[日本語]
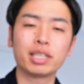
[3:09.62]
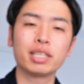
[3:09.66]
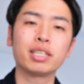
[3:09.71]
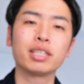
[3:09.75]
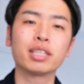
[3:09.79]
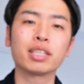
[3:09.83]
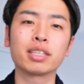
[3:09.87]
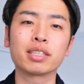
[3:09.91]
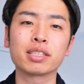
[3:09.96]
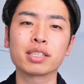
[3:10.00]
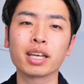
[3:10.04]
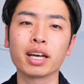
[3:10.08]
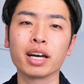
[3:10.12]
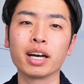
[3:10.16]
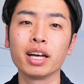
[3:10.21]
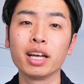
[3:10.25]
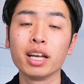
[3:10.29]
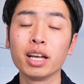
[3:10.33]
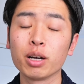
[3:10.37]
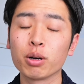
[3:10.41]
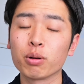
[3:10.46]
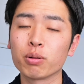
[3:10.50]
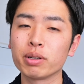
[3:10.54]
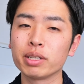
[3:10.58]
テリーなんですが、
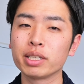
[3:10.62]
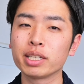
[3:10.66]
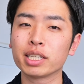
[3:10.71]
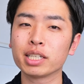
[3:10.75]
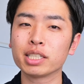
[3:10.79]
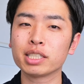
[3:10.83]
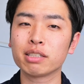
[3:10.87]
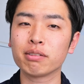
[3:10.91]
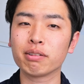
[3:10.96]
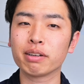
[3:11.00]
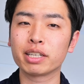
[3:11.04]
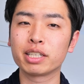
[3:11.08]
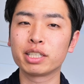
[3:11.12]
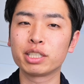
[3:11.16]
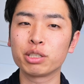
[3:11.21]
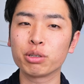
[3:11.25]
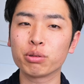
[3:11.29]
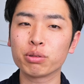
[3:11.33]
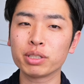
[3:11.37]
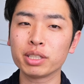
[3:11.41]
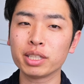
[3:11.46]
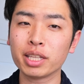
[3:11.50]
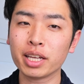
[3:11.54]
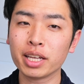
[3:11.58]
これに関しては非
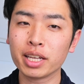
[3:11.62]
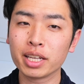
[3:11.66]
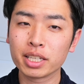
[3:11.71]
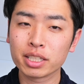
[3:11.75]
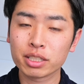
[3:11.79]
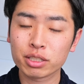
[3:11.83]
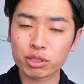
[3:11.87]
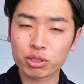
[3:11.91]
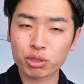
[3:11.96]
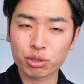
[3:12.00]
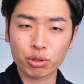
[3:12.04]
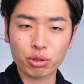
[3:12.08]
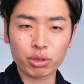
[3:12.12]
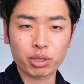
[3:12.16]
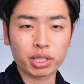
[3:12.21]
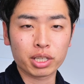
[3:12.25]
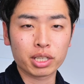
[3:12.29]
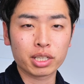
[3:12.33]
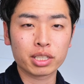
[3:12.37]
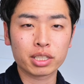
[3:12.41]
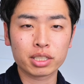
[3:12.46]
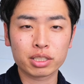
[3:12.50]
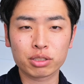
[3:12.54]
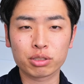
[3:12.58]
常にね、強い
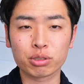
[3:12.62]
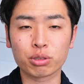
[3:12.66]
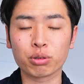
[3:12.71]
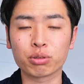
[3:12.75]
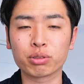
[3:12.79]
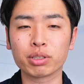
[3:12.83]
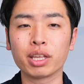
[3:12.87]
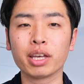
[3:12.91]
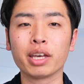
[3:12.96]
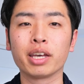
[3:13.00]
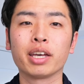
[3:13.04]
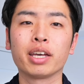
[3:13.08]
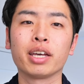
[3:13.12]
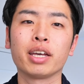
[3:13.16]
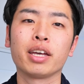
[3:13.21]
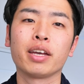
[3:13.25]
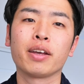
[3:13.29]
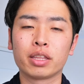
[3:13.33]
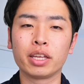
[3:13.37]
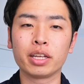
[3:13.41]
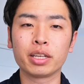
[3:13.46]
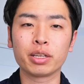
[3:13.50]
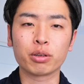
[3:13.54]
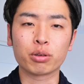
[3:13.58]
出力で
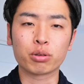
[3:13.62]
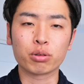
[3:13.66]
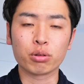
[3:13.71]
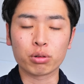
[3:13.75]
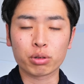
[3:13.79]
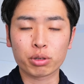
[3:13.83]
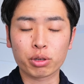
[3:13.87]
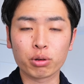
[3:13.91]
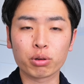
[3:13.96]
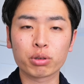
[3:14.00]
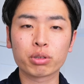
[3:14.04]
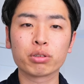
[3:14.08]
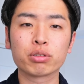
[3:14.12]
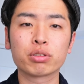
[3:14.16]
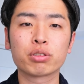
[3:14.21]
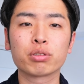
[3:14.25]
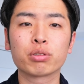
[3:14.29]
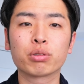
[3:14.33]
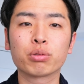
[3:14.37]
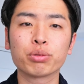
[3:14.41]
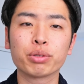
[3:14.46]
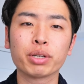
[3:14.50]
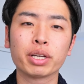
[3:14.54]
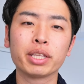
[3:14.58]
電力を供給す
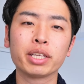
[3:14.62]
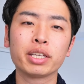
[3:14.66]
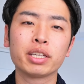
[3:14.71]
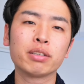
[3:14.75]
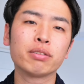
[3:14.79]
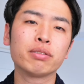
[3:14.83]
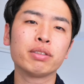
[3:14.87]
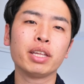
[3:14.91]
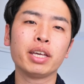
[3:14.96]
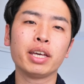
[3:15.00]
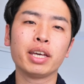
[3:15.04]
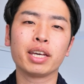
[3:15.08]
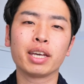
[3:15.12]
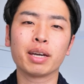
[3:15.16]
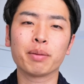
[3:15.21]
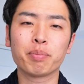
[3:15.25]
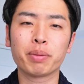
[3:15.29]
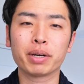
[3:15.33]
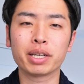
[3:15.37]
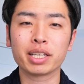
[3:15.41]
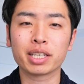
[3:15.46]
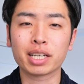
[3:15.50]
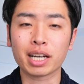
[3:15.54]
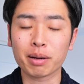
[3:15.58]
ることができるんで、やっ
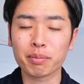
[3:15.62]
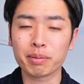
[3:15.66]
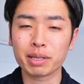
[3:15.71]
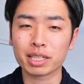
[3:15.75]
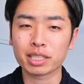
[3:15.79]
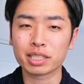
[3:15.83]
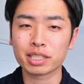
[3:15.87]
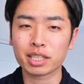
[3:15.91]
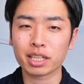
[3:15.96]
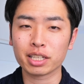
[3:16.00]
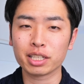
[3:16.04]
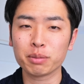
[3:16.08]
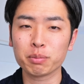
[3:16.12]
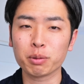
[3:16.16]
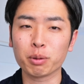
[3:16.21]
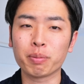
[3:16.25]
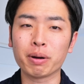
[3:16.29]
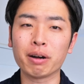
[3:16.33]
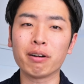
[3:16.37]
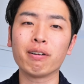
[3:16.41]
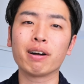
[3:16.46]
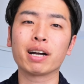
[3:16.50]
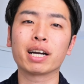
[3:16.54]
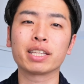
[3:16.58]
ぱりカメラ自体にも
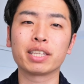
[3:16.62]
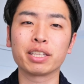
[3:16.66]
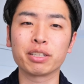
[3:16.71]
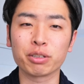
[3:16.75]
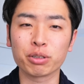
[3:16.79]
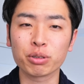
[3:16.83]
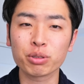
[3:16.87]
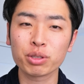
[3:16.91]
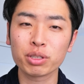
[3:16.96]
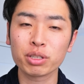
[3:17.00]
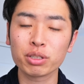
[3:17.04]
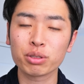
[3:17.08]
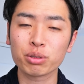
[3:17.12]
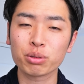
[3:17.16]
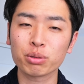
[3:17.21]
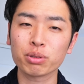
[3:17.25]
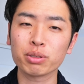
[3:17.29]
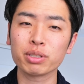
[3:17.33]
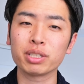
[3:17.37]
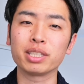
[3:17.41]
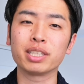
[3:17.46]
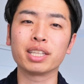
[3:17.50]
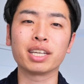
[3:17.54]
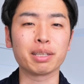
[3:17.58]
パワーが出るよっていうところ
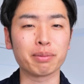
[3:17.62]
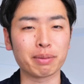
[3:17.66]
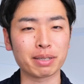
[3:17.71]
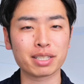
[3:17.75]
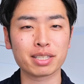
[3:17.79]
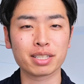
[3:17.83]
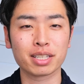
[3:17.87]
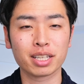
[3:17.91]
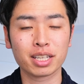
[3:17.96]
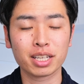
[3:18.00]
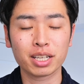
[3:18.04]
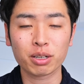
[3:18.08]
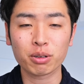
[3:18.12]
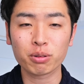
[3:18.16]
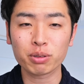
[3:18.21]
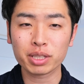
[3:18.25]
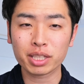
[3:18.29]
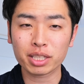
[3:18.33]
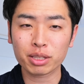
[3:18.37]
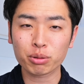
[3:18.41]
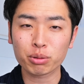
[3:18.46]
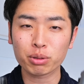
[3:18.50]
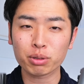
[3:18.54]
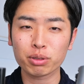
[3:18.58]
になります。こういっ
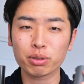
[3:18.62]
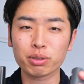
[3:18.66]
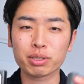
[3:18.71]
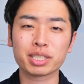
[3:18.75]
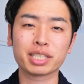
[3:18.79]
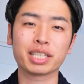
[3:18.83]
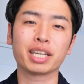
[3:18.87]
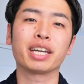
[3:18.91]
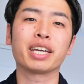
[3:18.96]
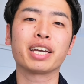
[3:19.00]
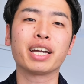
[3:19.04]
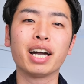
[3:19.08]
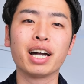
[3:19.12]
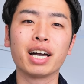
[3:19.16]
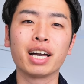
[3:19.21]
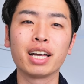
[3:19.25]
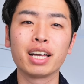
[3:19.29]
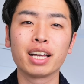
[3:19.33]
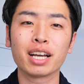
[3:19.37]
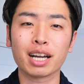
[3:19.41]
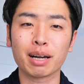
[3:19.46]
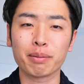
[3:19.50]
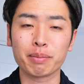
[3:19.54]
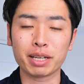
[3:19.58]
たところの違いが、
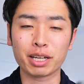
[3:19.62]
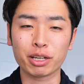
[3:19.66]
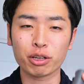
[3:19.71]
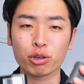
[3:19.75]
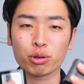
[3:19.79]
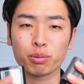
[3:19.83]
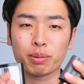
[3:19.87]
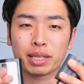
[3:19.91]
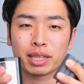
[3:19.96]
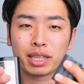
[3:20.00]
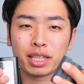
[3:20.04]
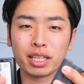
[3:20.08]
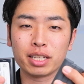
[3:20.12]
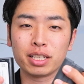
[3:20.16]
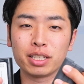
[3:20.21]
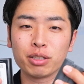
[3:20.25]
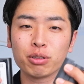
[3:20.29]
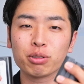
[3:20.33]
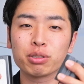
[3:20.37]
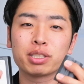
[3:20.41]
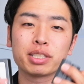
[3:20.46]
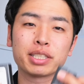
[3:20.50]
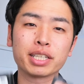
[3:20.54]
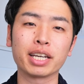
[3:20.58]
カメラ用バッテリー
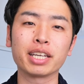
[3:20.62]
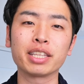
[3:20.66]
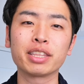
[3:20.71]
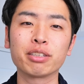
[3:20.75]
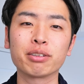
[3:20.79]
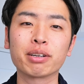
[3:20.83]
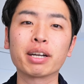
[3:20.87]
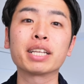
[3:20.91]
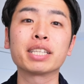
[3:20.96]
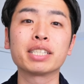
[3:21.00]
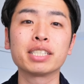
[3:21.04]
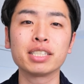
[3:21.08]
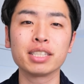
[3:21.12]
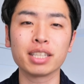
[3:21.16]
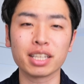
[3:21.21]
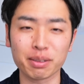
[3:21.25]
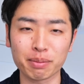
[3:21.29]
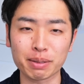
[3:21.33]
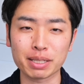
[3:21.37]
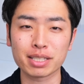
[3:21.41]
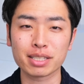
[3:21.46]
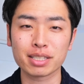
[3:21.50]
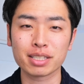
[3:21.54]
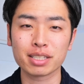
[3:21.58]
の違いっていう感じになり
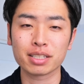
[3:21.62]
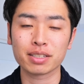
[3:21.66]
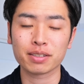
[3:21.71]
ます。